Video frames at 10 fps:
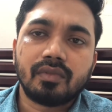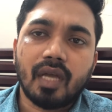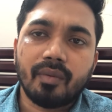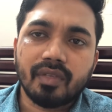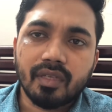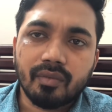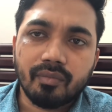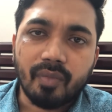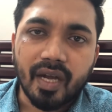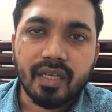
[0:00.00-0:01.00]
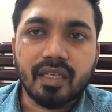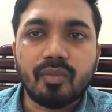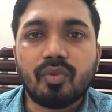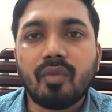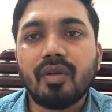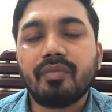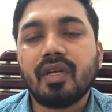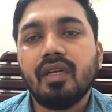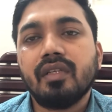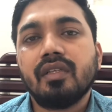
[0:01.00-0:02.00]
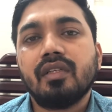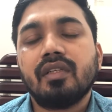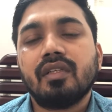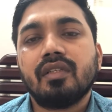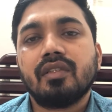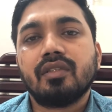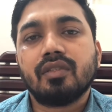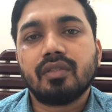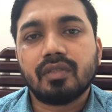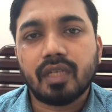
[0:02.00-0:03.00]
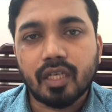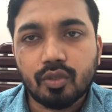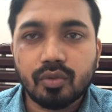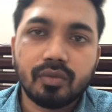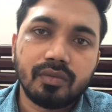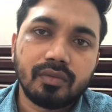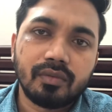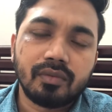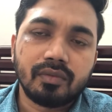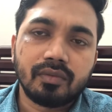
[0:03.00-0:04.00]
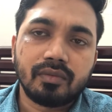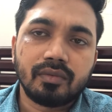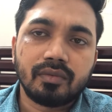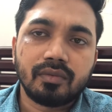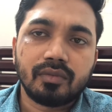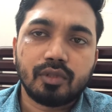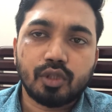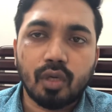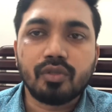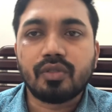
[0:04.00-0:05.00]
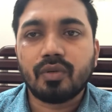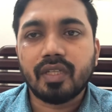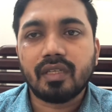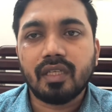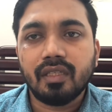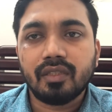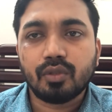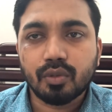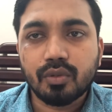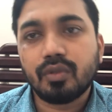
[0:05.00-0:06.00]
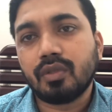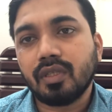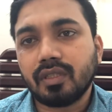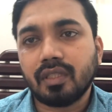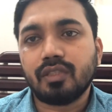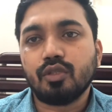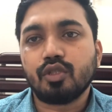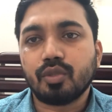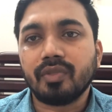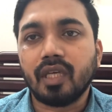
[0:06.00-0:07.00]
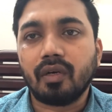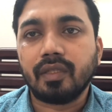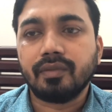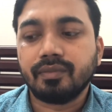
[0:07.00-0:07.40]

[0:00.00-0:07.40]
আমাদের এই ভ্যাটের এই প্রবলেমটা একটু সহজ করে দিলে ক্ষুদ্র উদ্যোক্তাদের জন্য সুবিধা হয়